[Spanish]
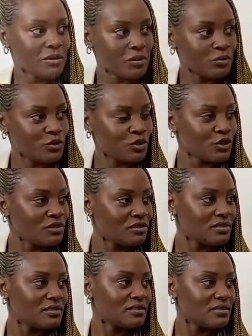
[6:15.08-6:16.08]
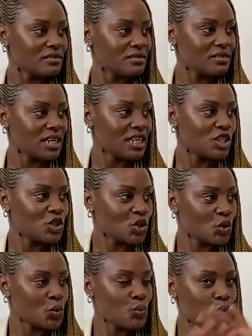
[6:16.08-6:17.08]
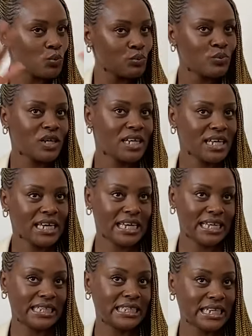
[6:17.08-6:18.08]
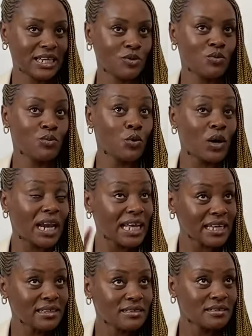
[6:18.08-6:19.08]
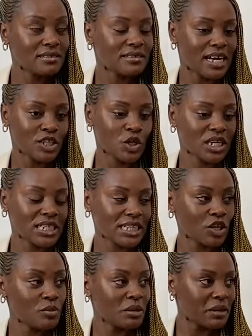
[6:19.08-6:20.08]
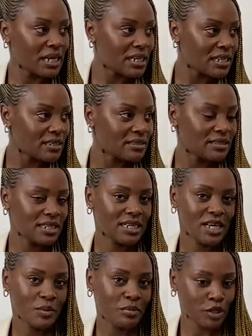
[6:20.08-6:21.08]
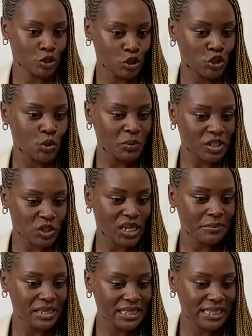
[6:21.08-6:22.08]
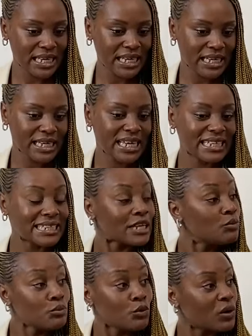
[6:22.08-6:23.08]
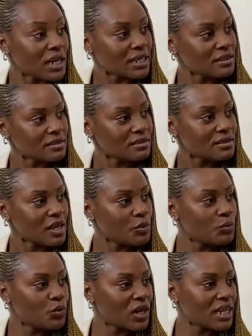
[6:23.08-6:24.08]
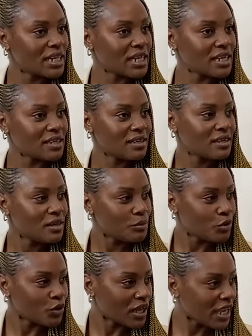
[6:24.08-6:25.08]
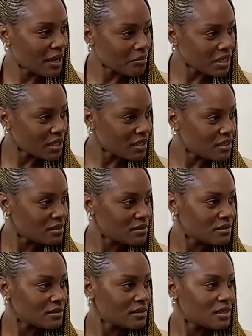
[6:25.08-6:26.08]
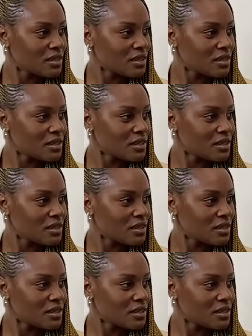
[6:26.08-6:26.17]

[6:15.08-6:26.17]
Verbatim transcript: se me acaba el mundo. Vale. entré en un bucle, a Dios gracias que hmm. tengo a mi madre, pero yo personalmente entré en un bucle, en un bucle de porque a mí,